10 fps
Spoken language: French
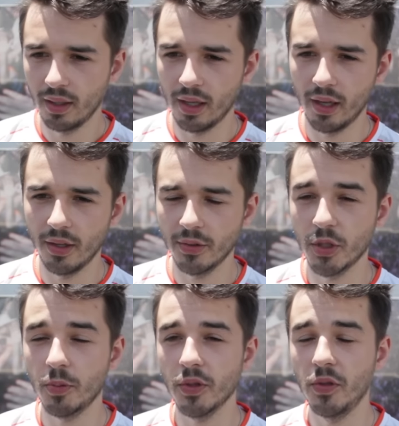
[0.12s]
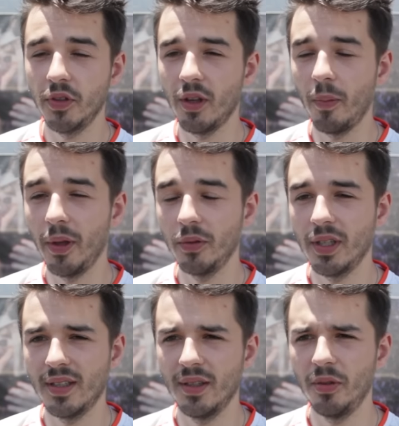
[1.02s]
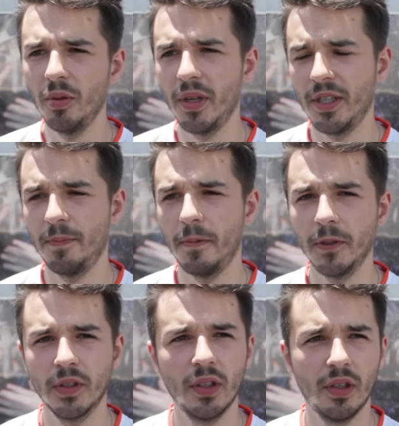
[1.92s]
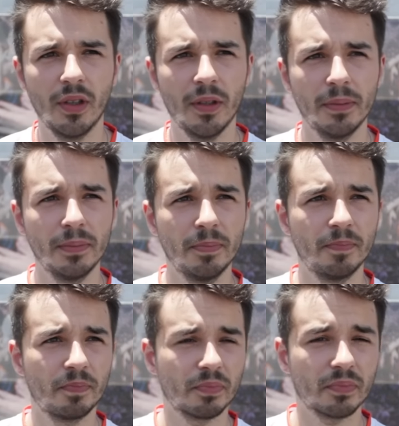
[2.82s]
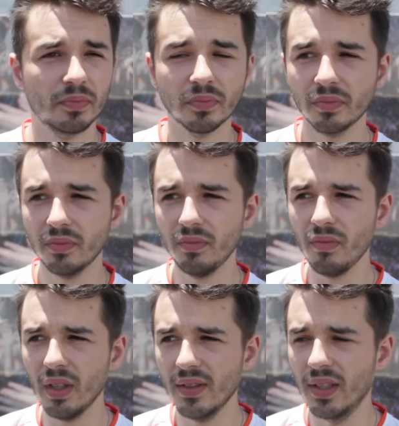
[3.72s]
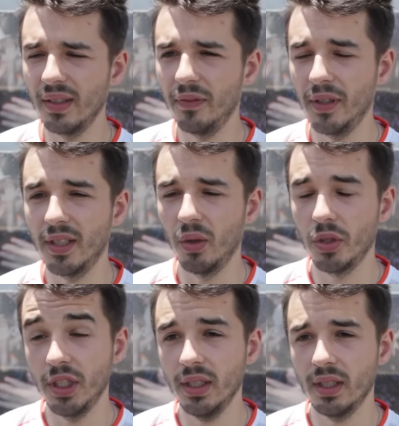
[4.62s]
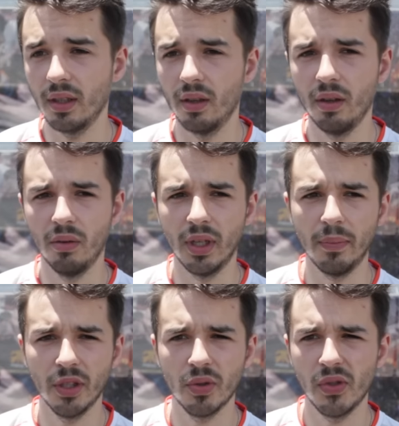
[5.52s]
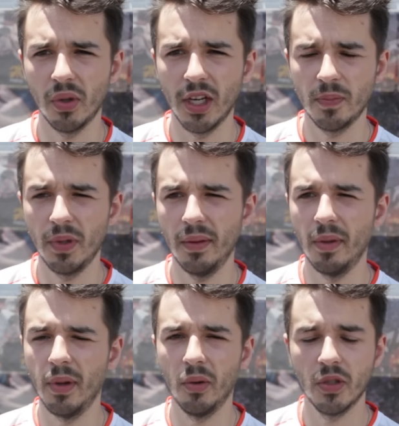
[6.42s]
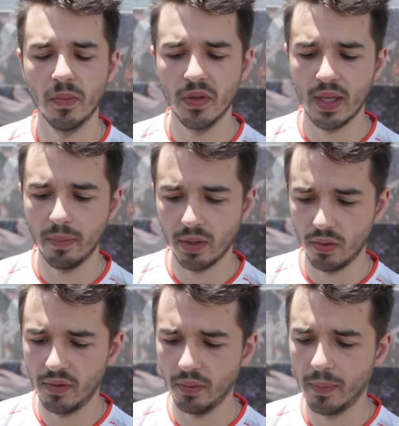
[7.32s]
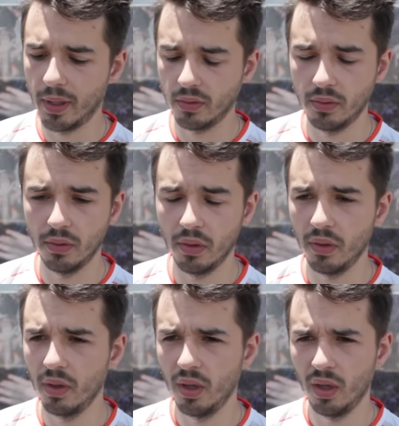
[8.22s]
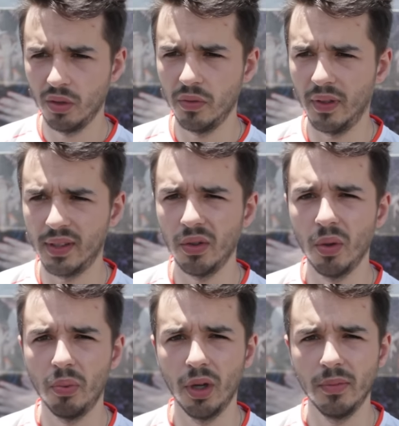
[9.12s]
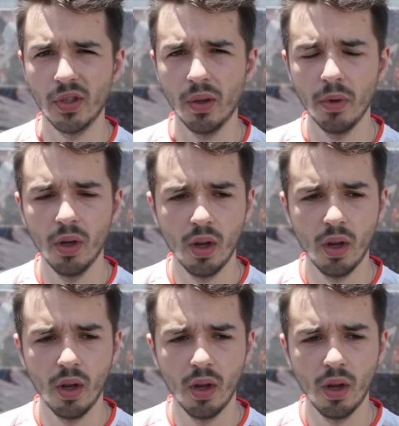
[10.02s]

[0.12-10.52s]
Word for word: Euh, ce que je pense du fait d'avoir perdu 4-0, ben, je pense que euh, c'est une défaite qui est logique. Euh, on a bien joué sur l'HP, mais malheureusement ça n'a pas suffi. On a perdu d'une vingtaine de points, il me semble.